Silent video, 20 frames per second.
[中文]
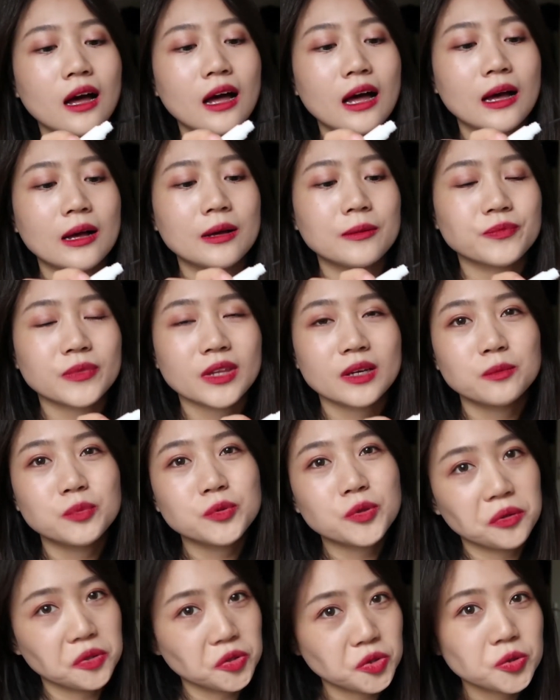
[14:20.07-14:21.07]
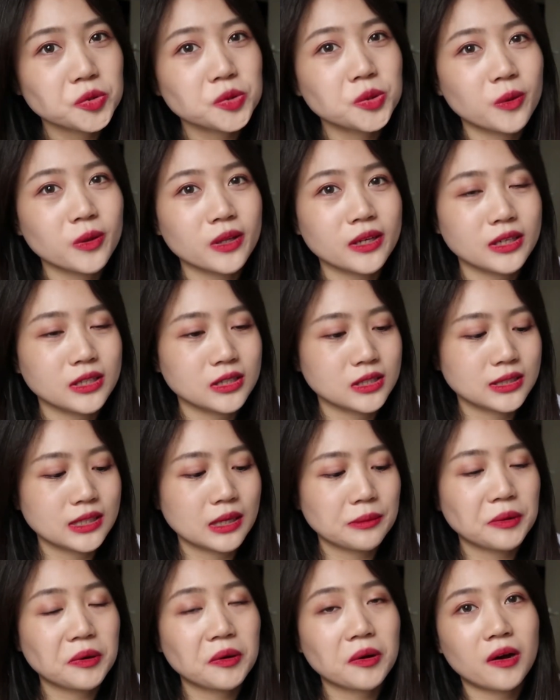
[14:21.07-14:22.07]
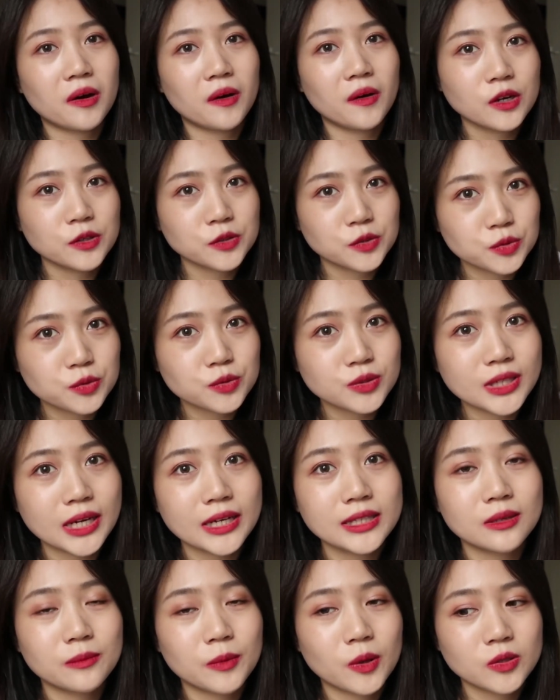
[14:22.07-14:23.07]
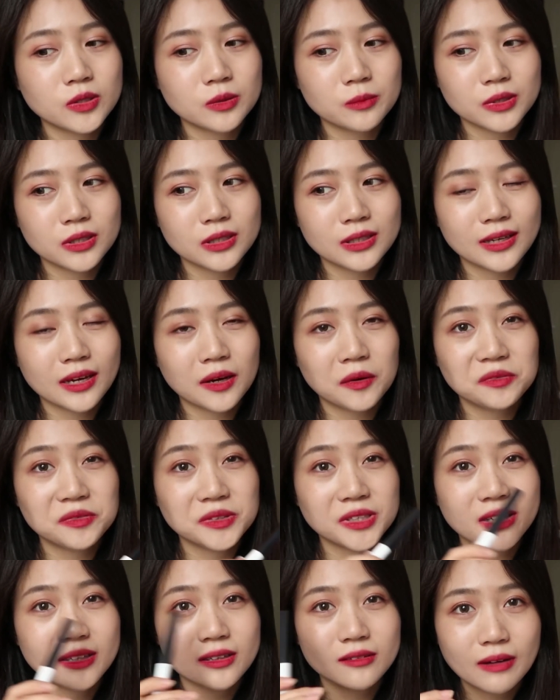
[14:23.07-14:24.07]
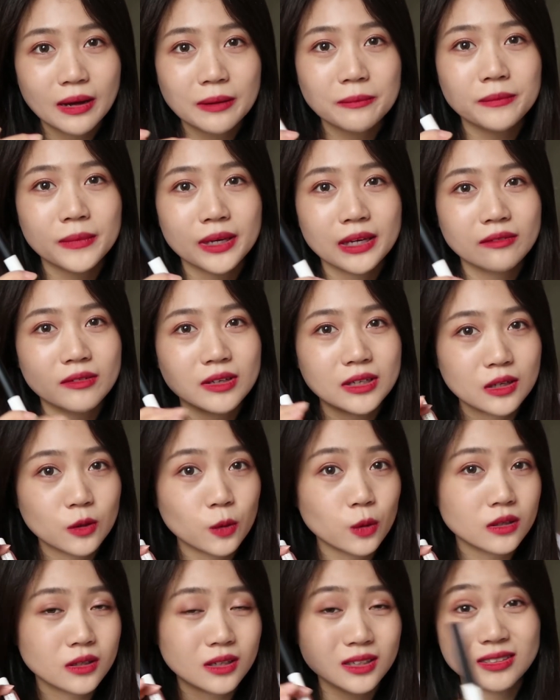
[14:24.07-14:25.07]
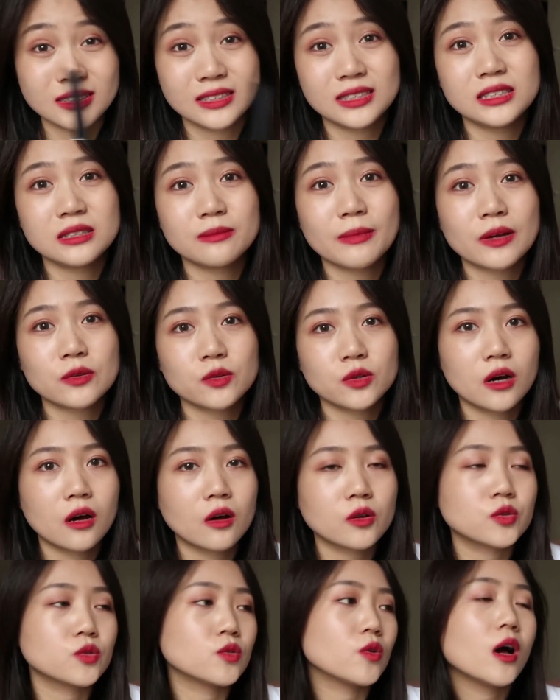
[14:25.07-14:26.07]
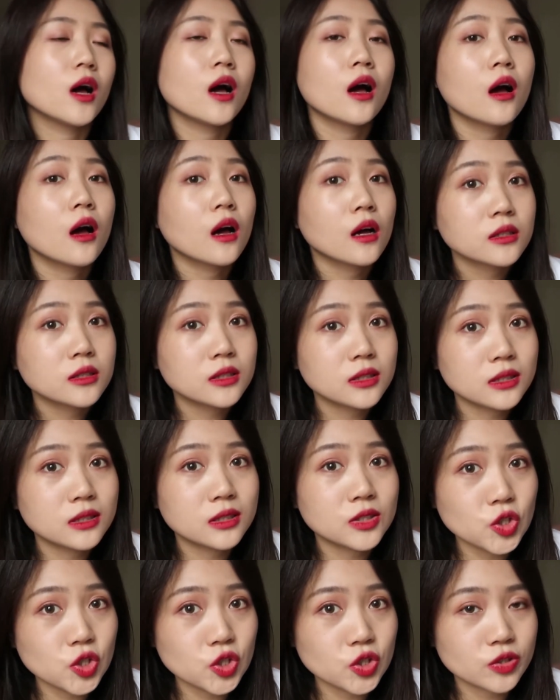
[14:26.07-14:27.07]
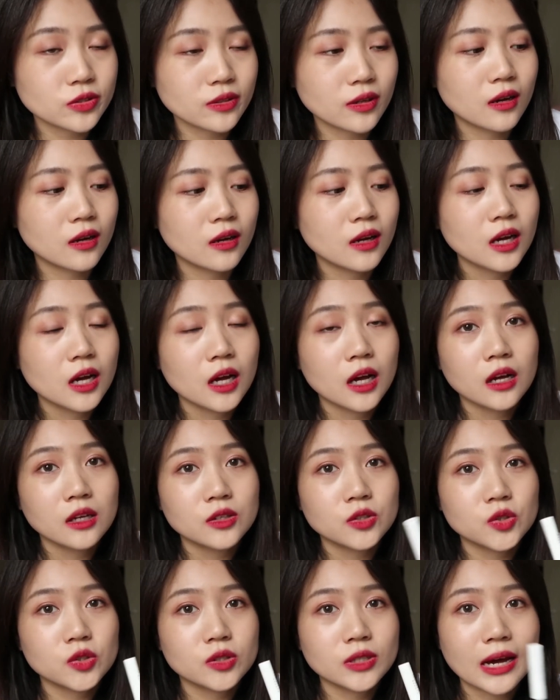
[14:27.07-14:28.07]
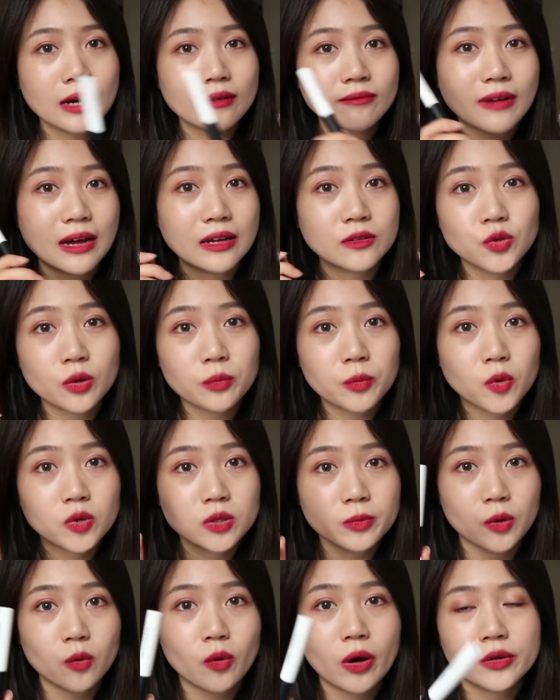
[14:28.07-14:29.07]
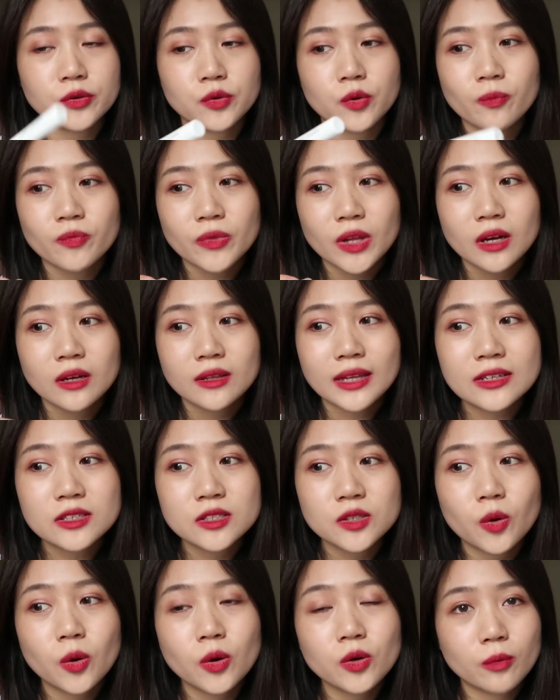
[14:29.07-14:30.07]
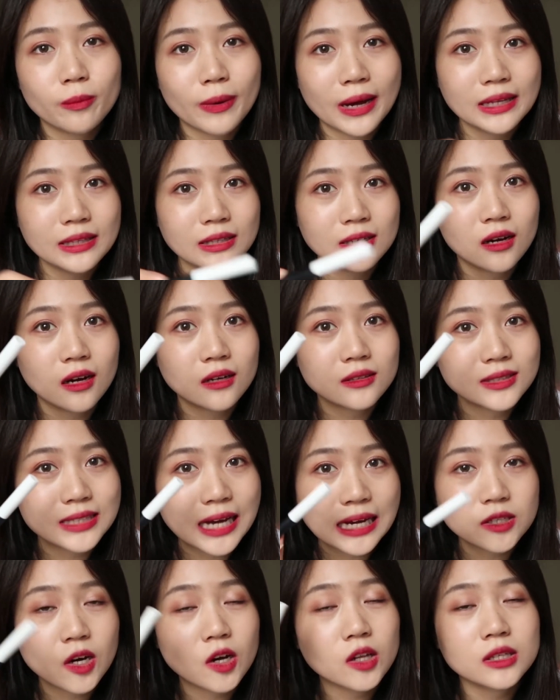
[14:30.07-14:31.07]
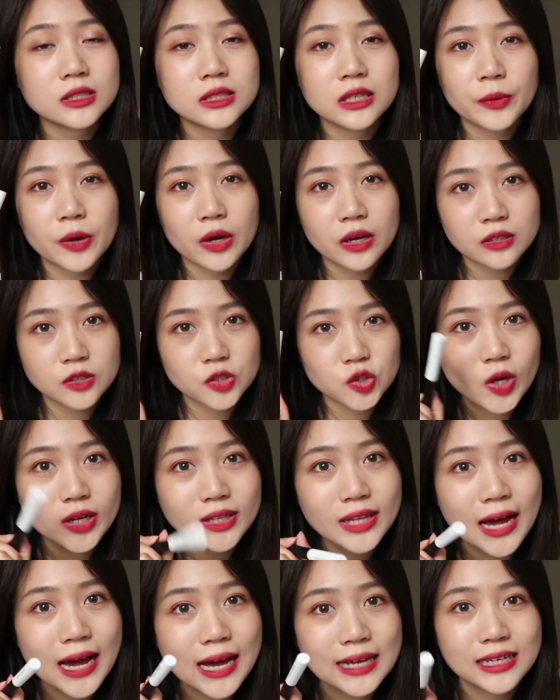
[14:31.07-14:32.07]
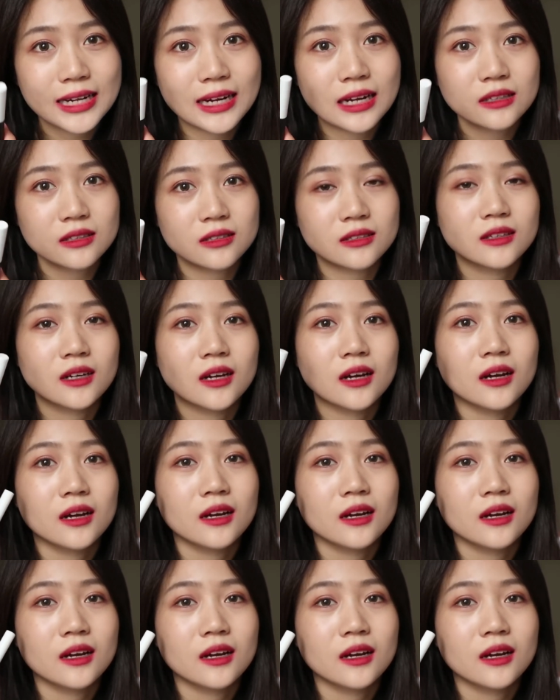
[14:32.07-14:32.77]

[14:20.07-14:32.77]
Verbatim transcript: 呃，不容易出错的一支睫毛膏，然后你涂涂下睫毛什么的，应该会非常的完美，因为很很细嘛，就很好涂。其实呢，就是它完全没有什么卵用，它只会有把你刚夹翘的睫毛给你刷塌下来的。